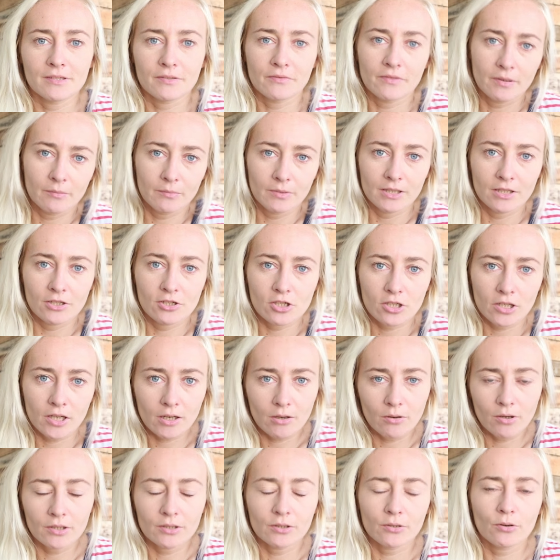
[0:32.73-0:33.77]
современный
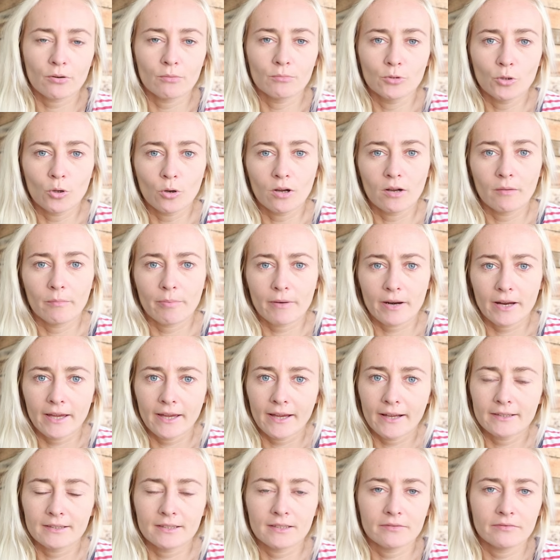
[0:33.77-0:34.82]
человек, у которого много
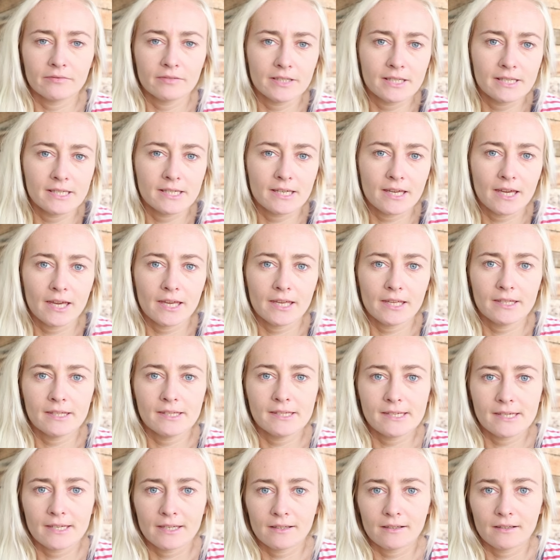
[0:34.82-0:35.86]
проектов, идей,
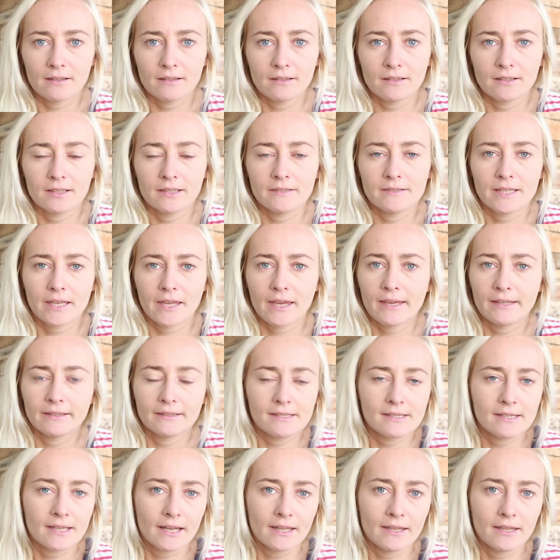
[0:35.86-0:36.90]
дел, и всяких
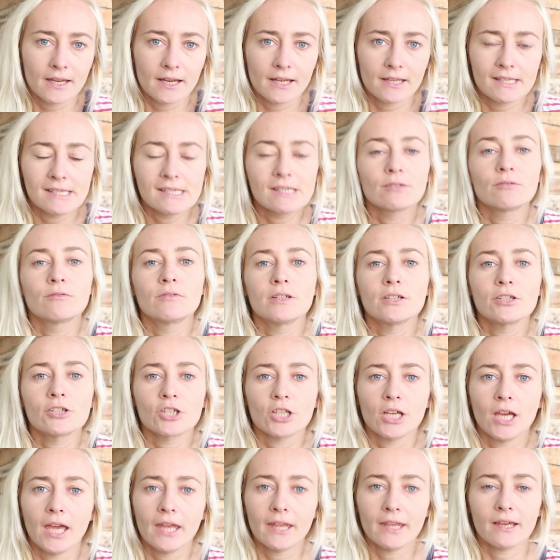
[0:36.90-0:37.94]
занятий,
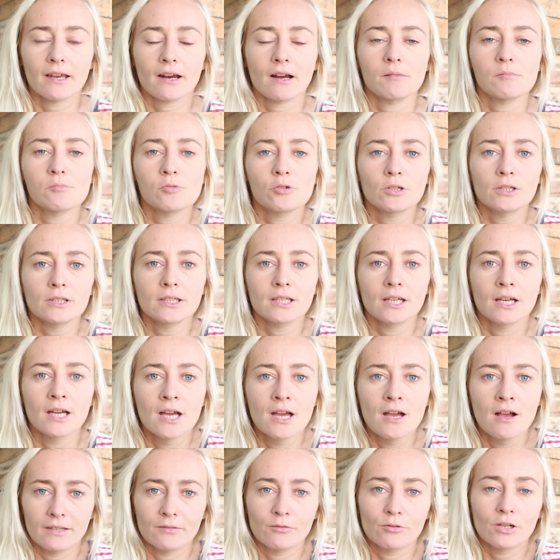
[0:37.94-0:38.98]
увлечений, работы,
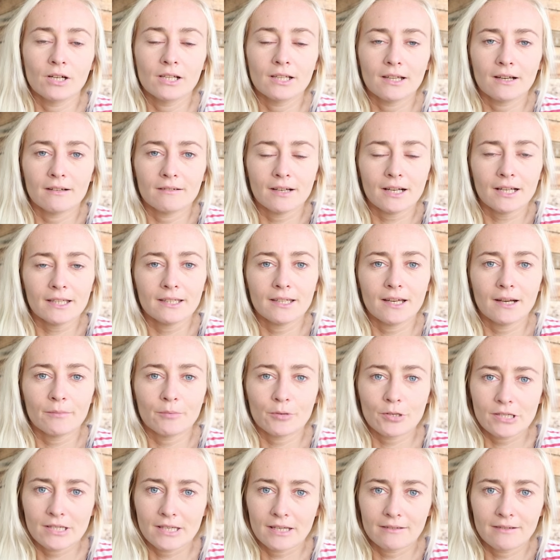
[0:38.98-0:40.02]
его голова да,
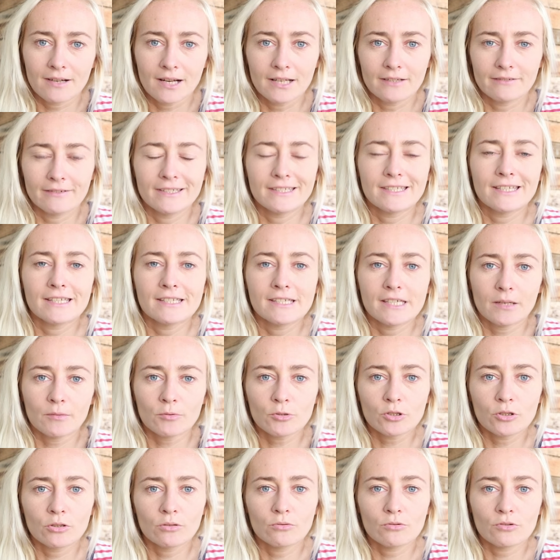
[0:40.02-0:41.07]
заваливается тем,
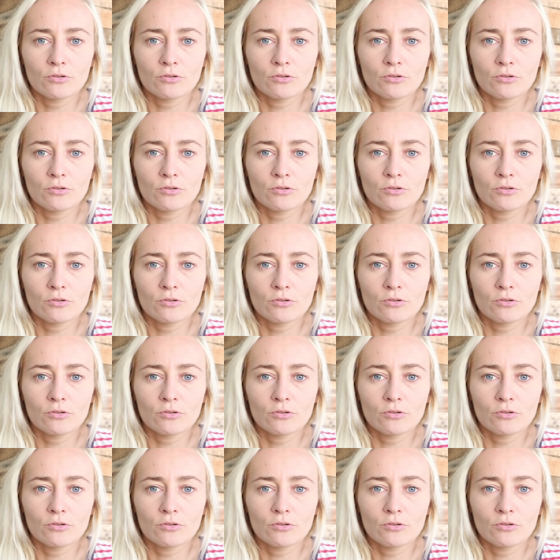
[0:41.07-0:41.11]
что